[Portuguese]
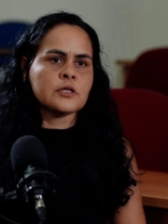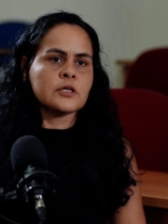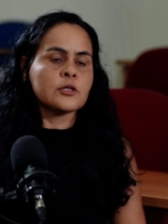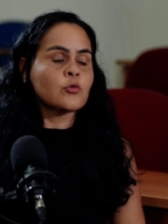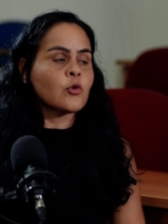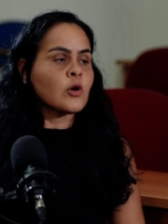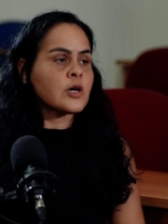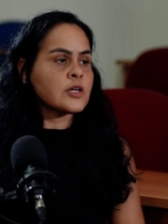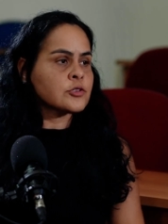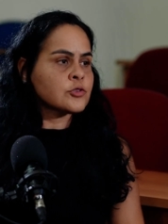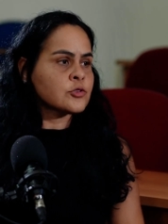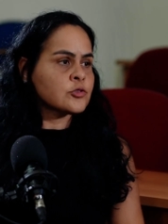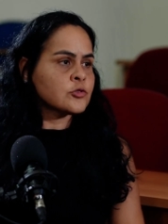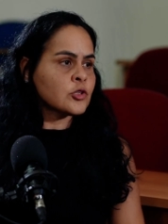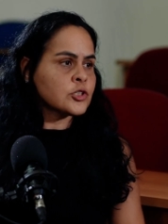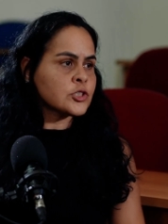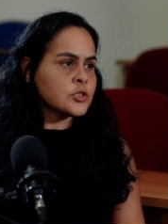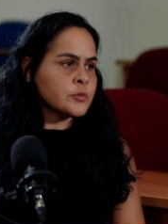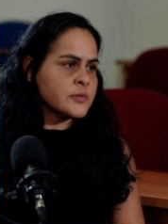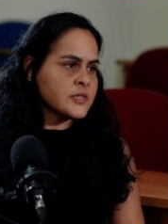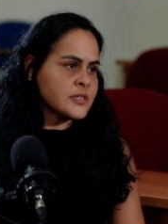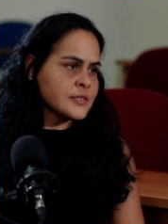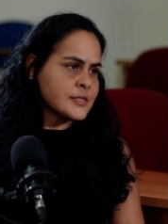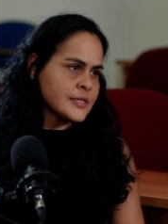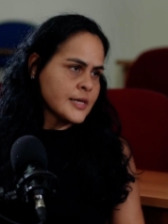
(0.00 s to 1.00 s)
e no ano de
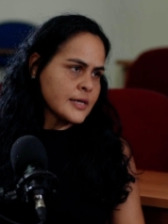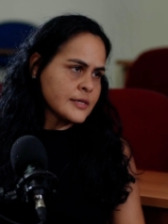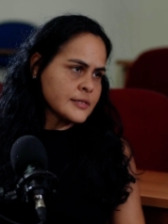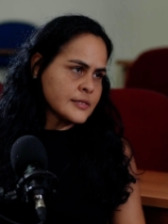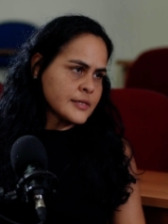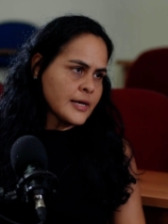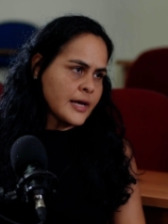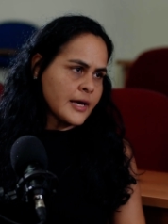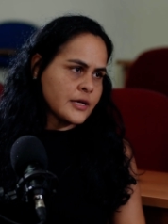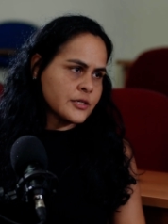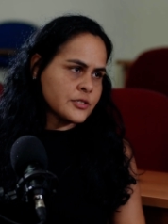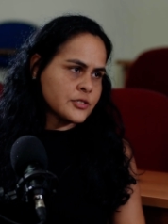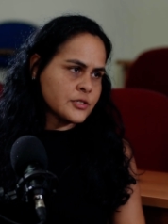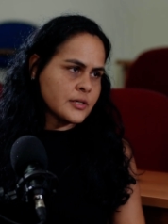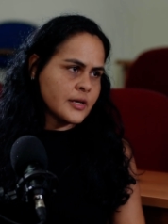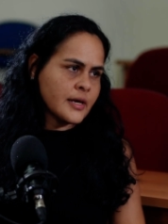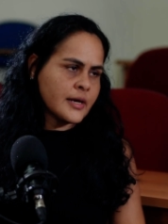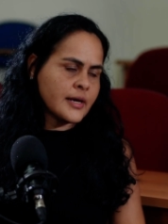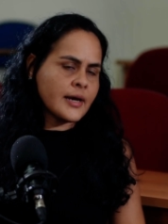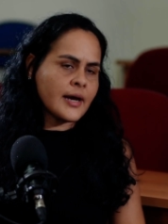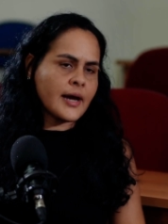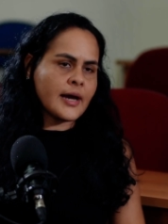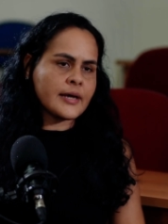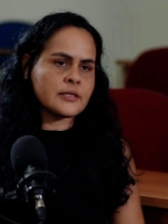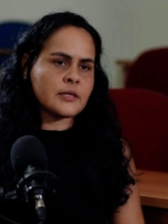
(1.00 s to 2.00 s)
2017,
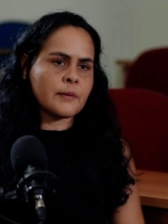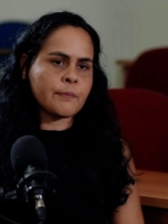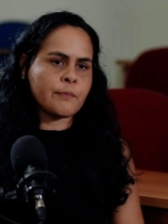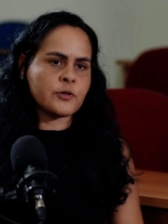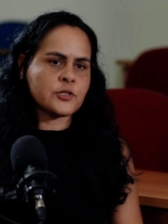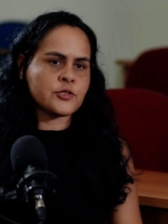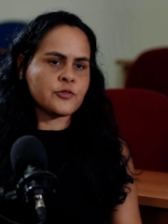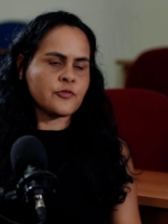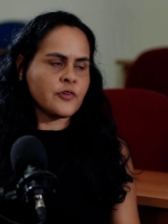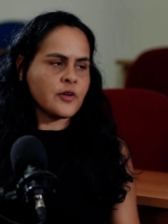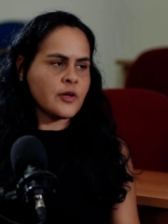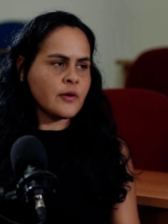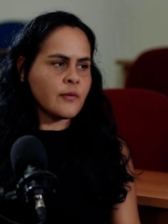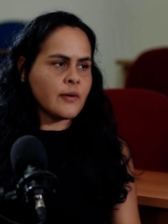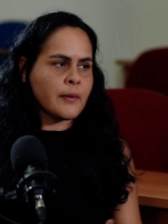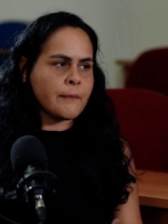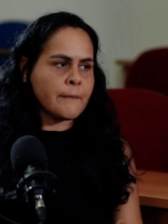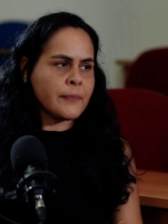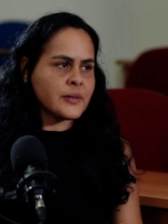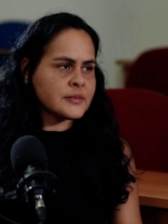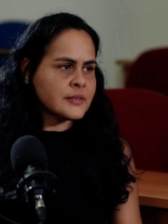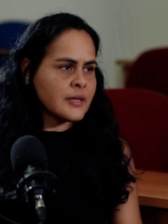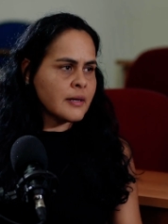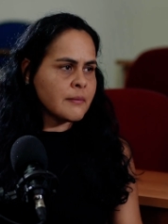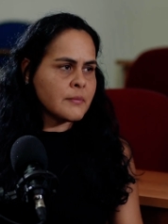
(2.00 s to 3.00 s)
né? Aí depois veio a
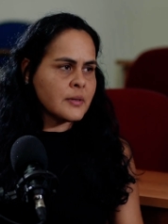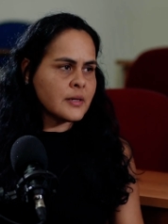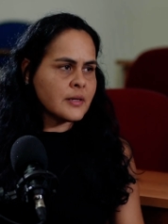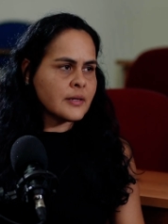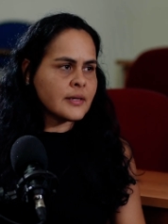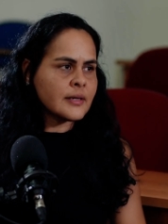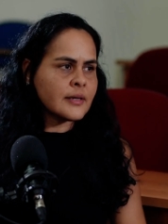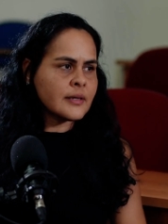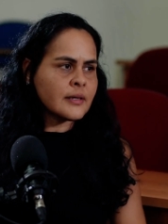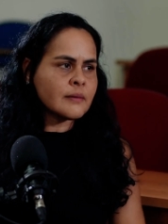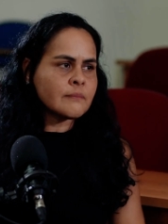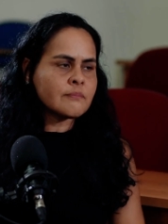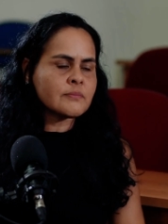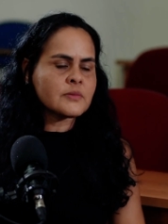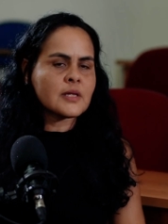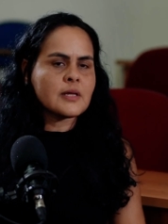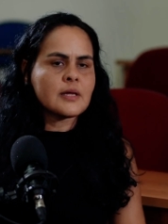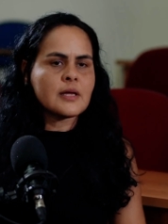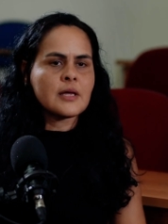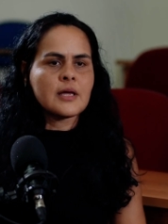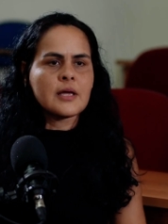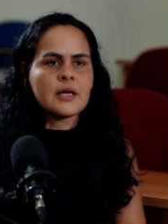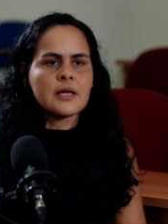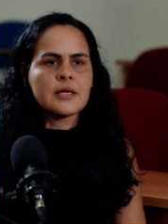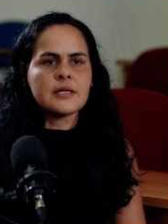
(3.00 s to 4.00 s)
pandemia
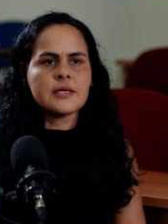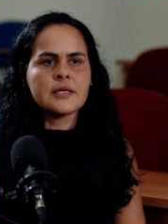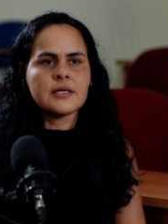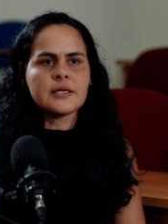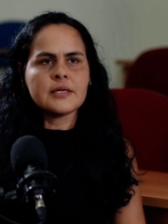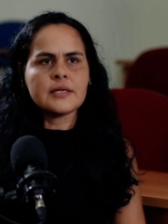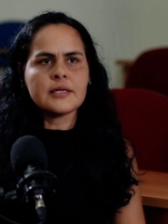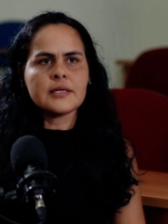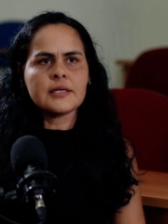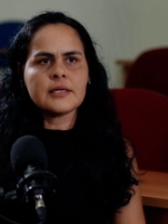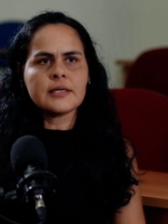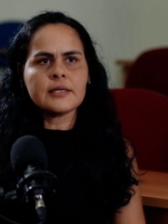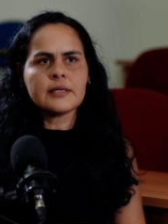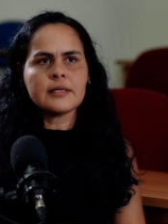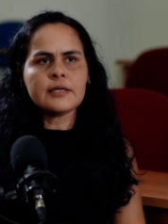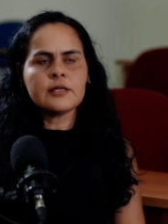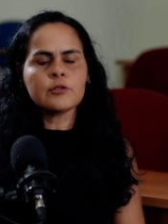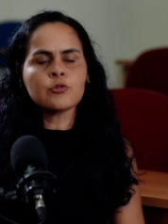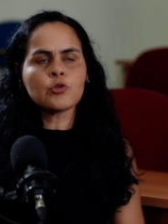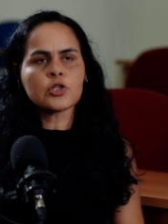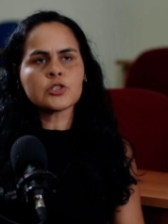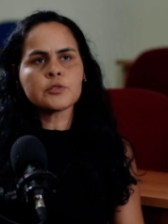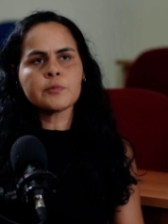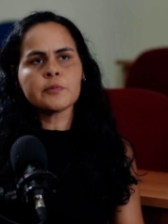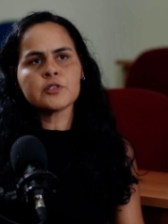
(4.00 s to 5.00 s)
e
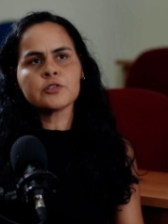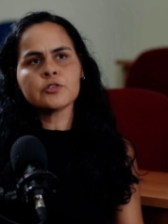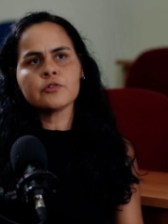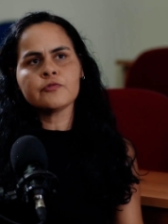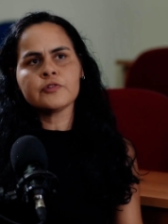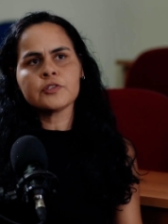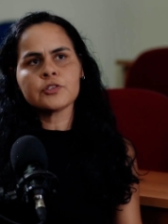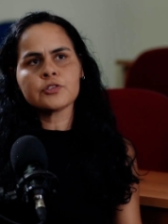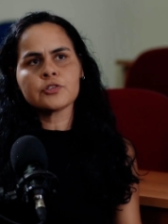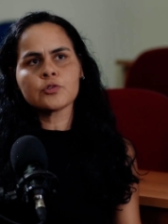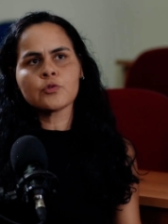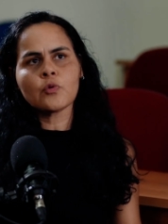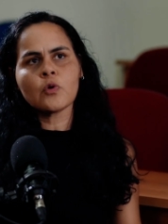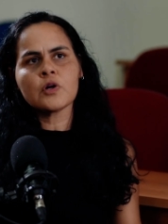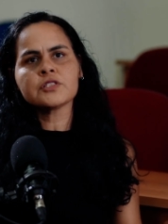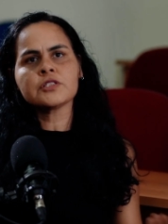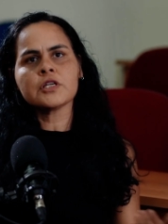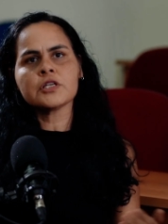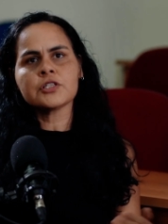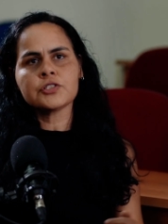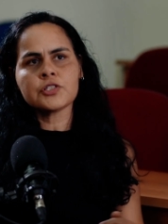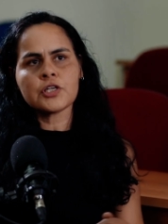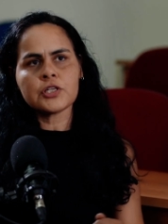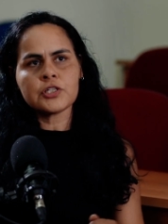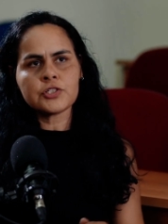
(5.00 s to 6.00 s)
em 2022
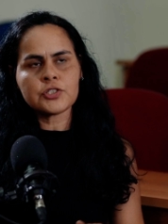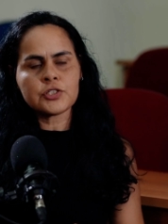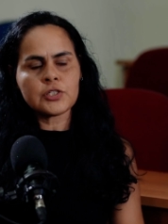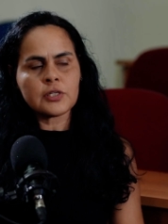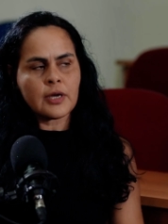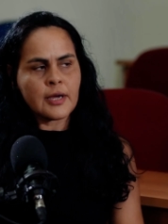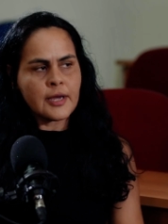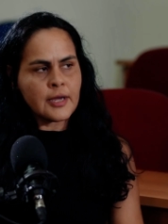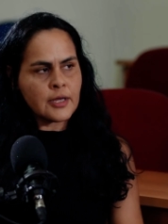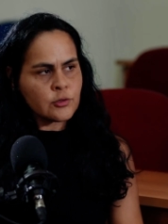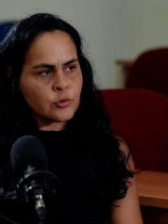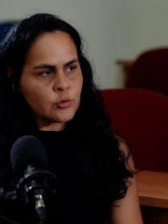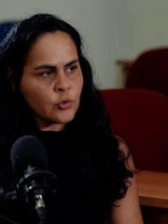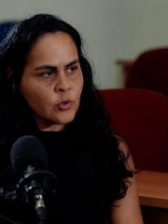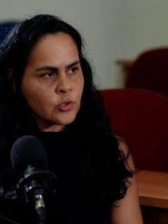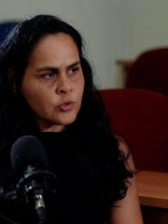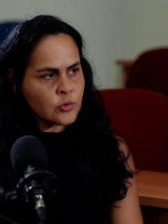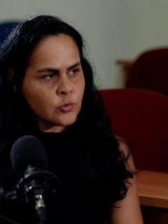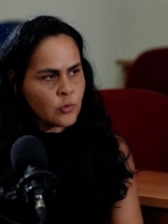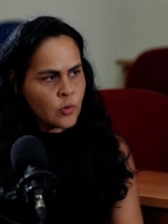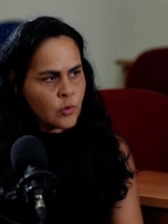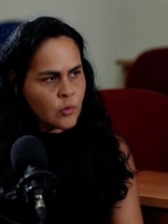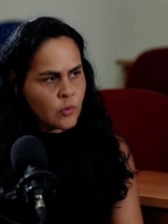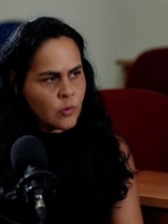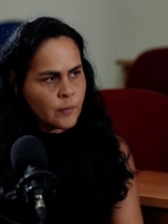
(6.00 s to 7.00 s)
a gente
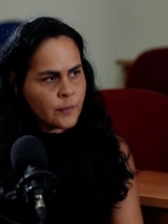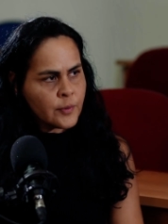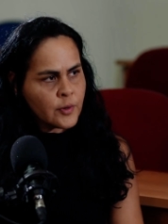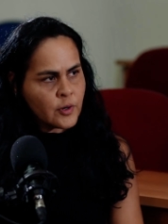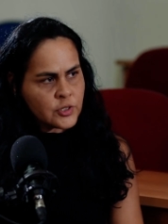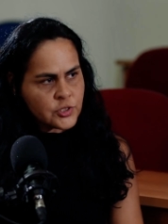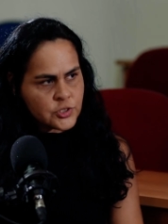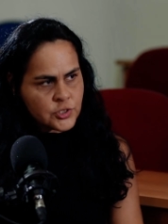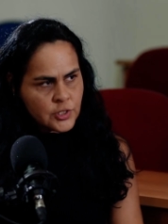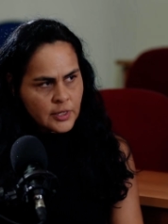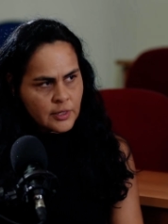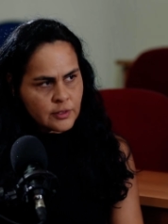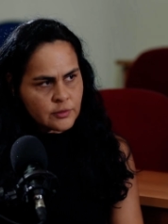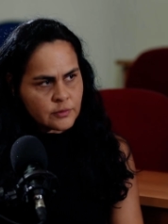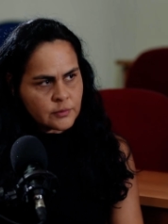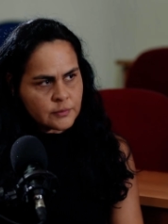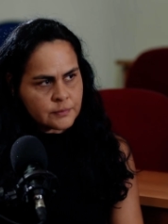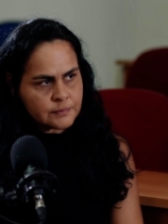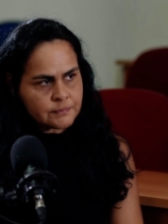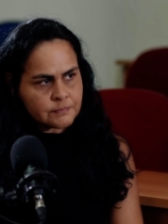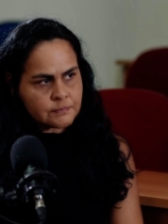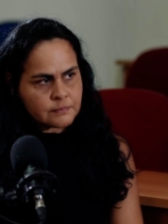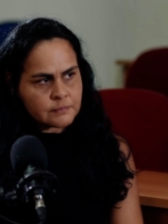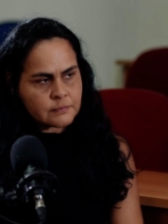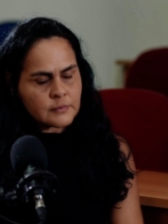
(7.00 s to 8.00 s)
retornou com o projeto.
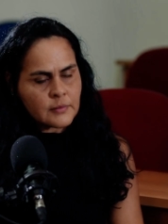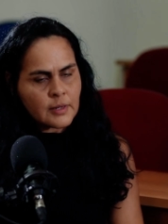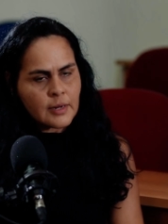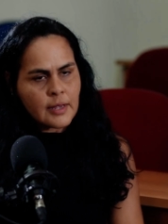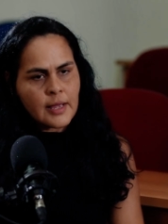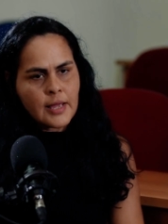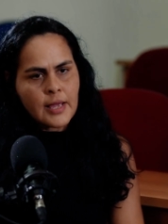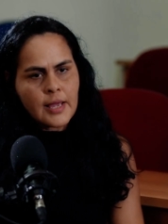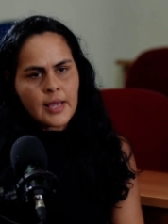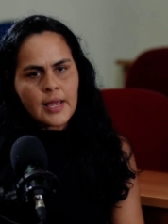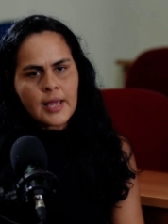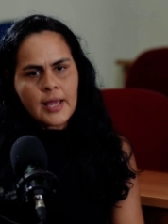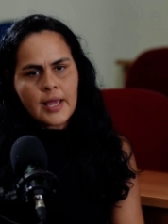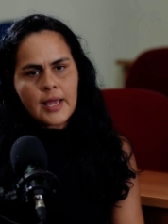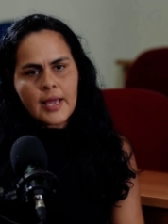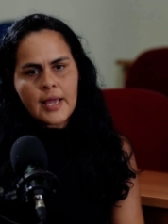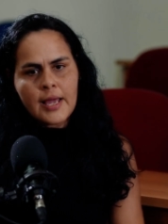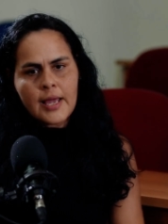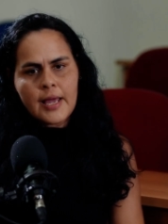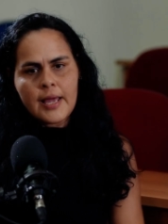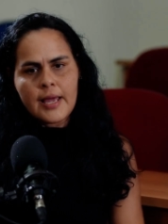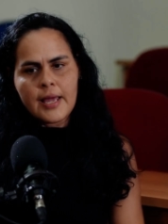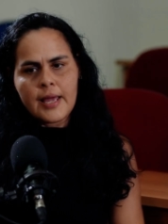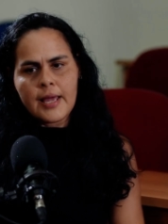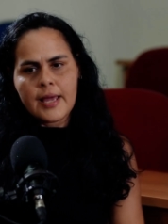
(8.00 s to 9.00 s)

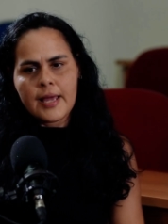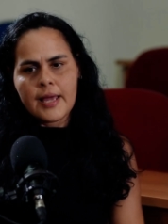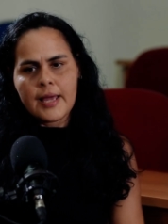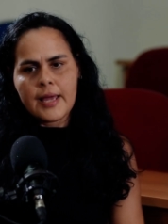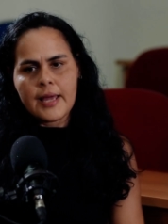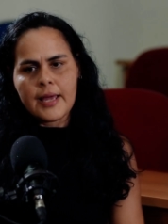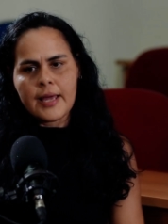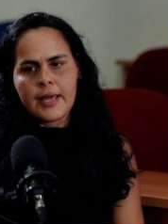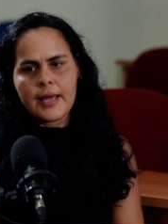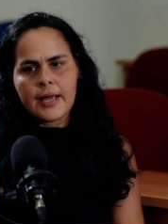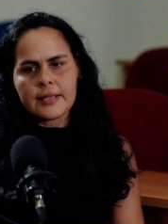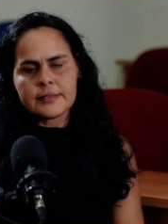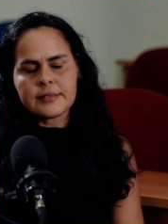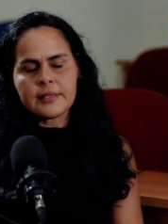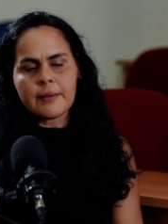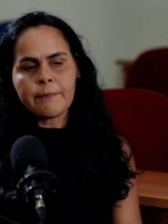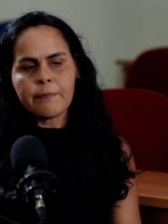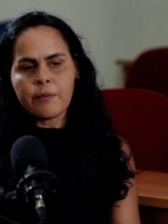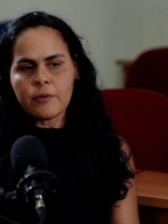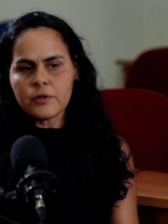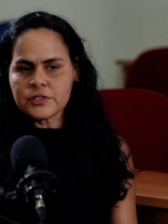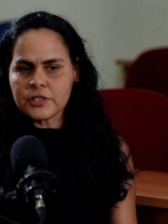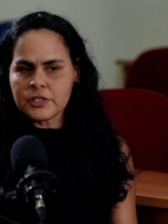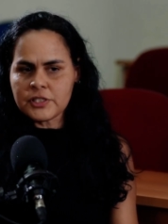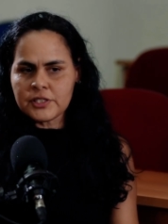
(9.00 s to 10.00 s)
É,
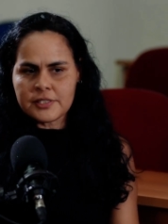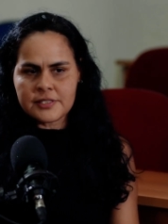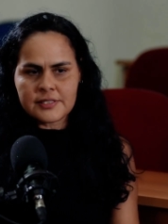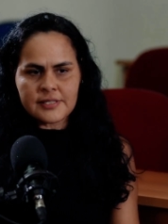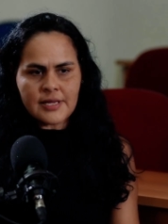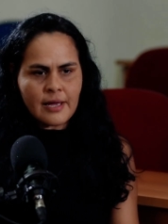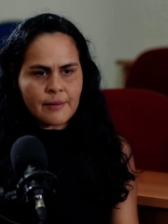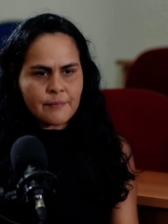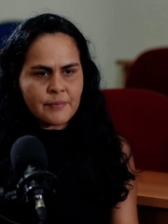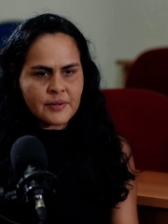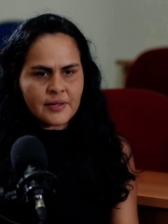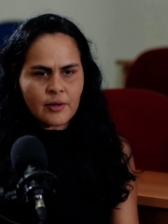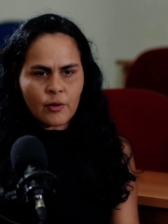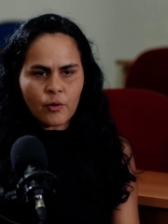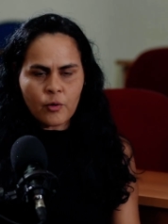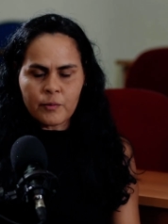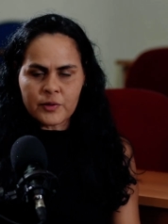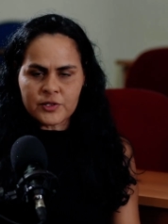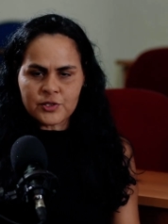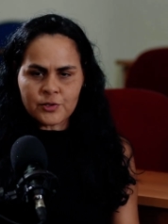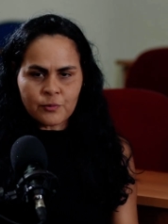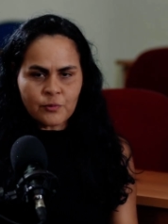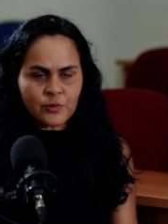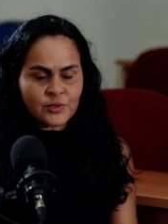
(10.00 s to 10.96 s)
depois a gente sabe que algumas